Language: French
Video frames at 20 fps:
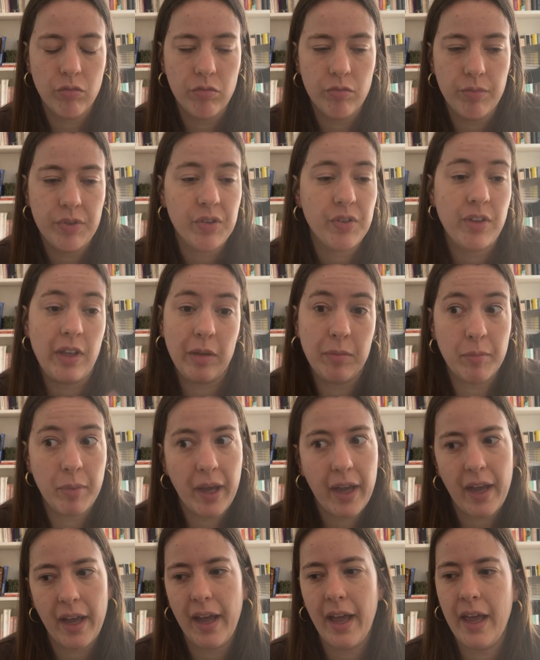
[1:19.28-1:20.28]
parce que ça te
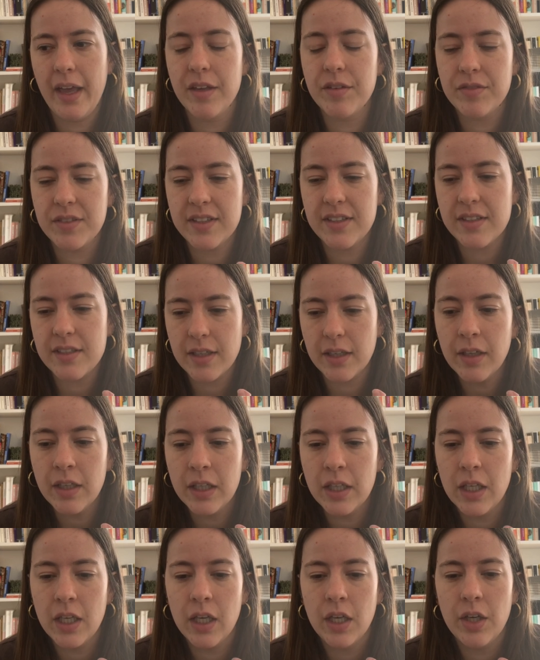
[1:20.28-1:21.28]
perd, à éviter
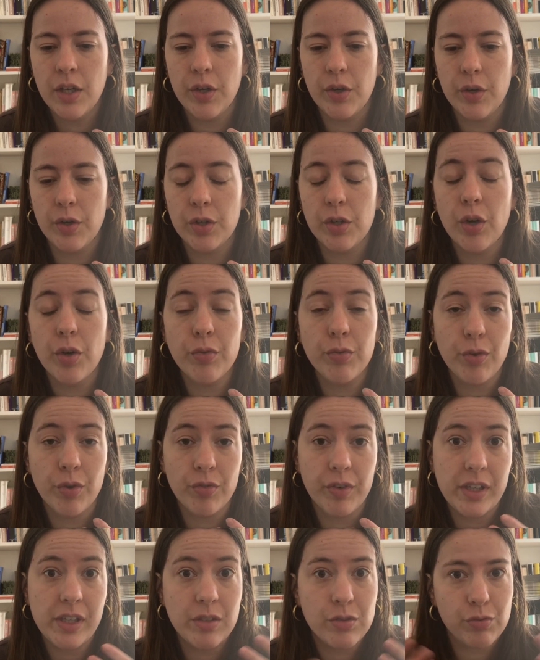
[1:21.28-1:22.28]
quand on veut
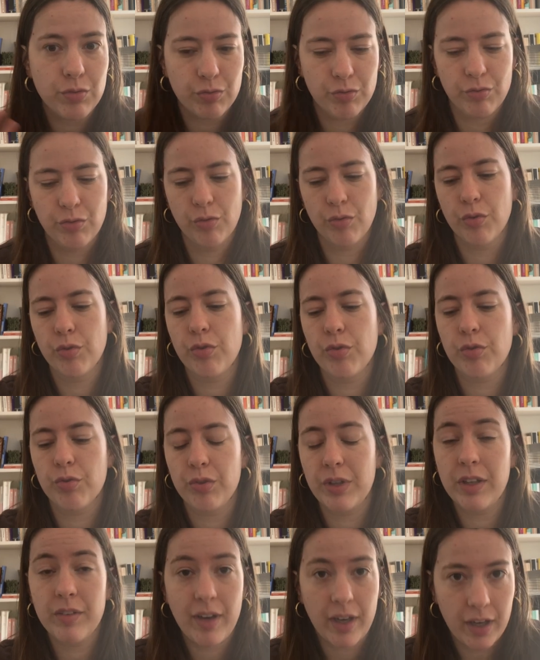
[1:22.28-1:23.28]
envoyer son
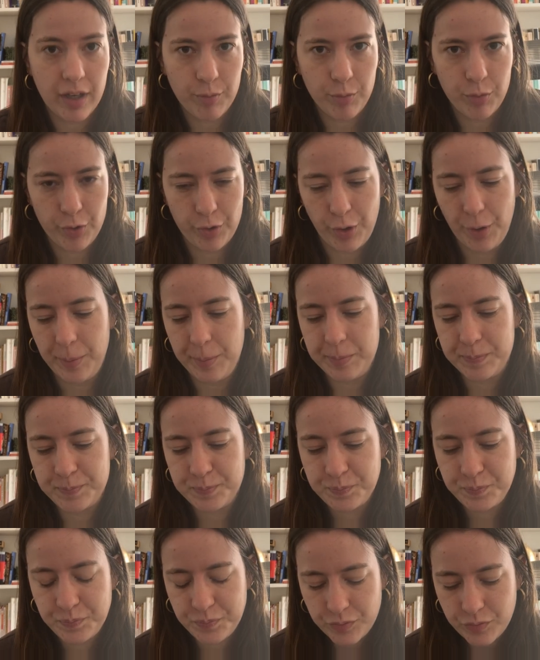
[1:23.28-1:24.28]
livre à un blogueur.
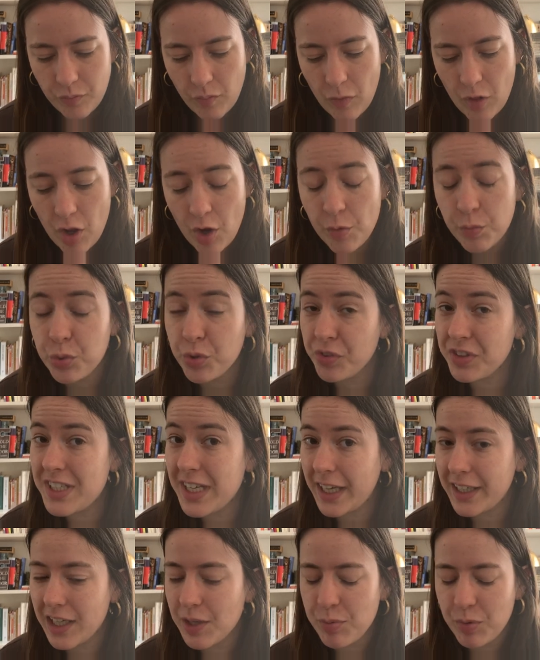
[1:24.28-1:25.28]
Pour vous
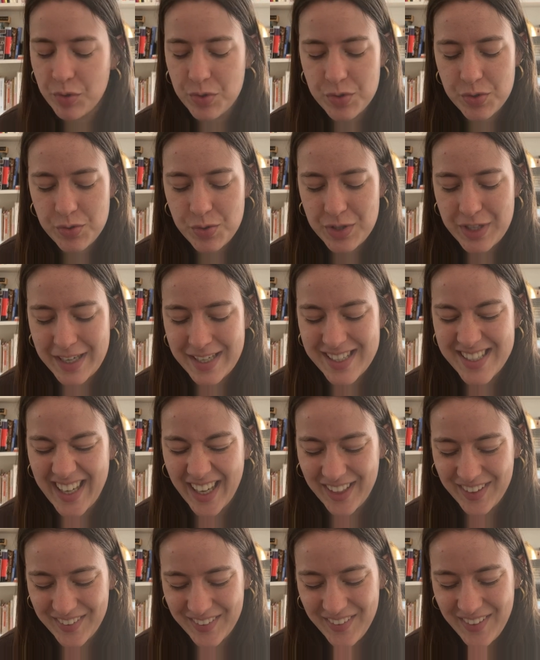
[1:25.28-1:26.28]
dire à quel point le sujet est
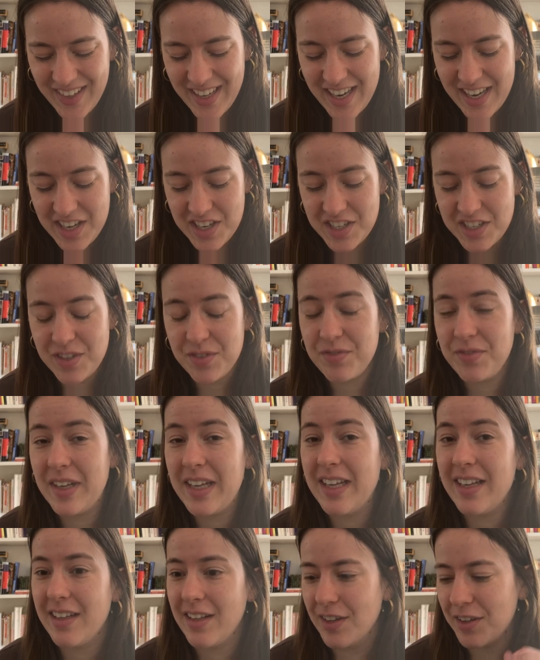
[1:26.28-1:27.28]
sérieux, j'ai
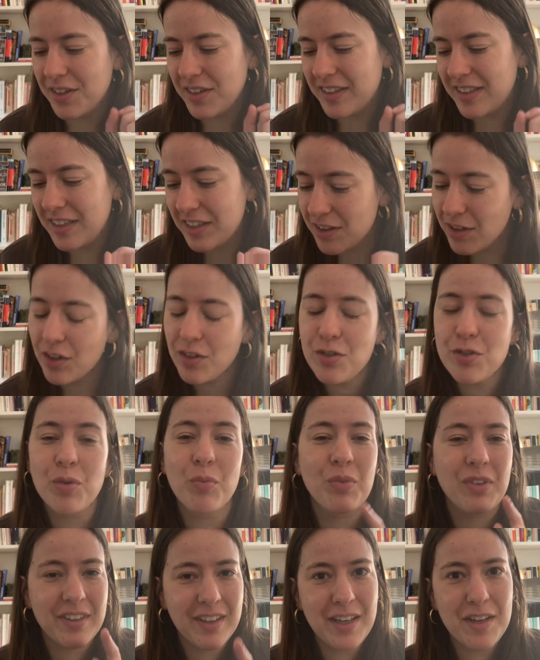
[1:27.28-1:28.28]
fait euh, des notes sur
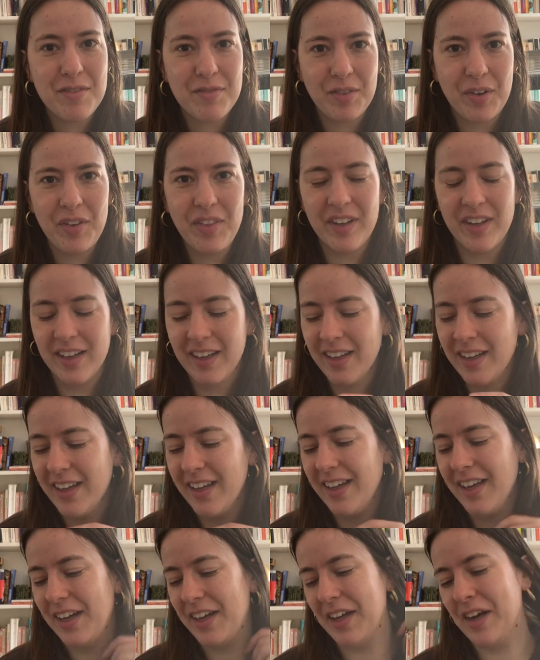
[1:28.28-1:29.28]
mon téléphone,
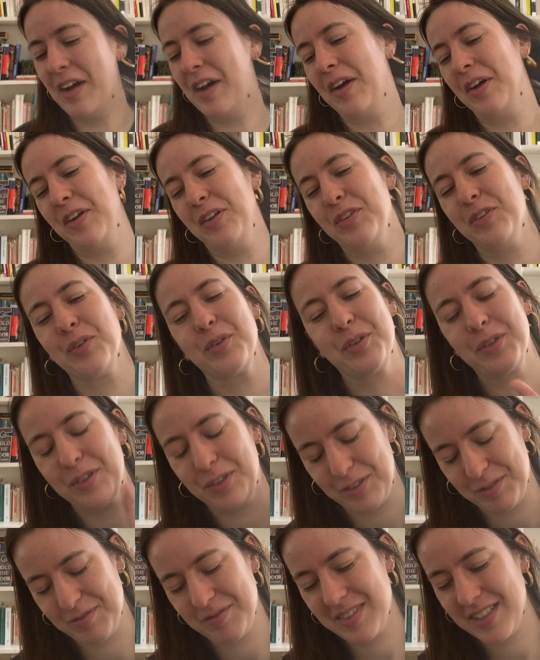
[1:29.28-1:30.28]
euh,
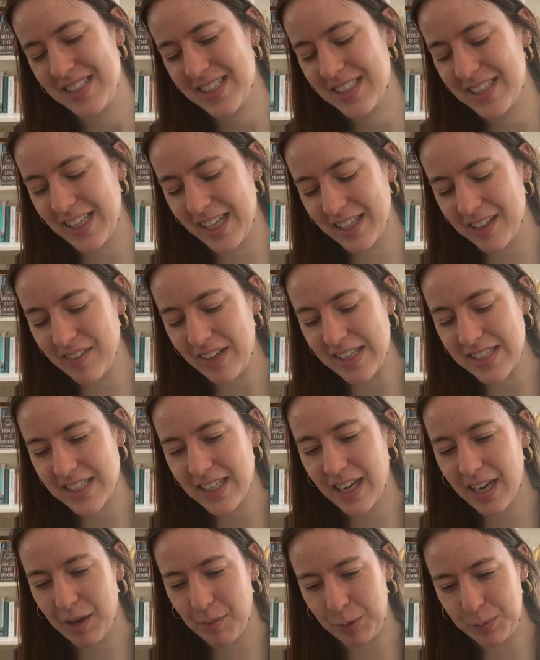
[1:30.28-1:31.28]
donc ce qui arrive assez
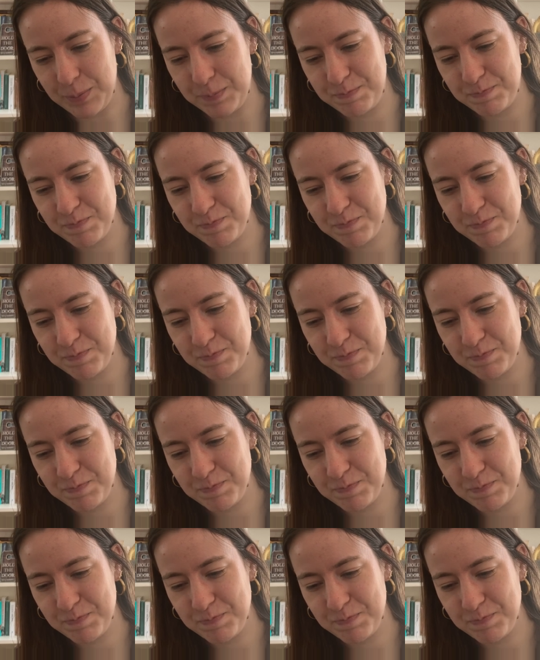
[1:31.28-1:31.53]
rarement.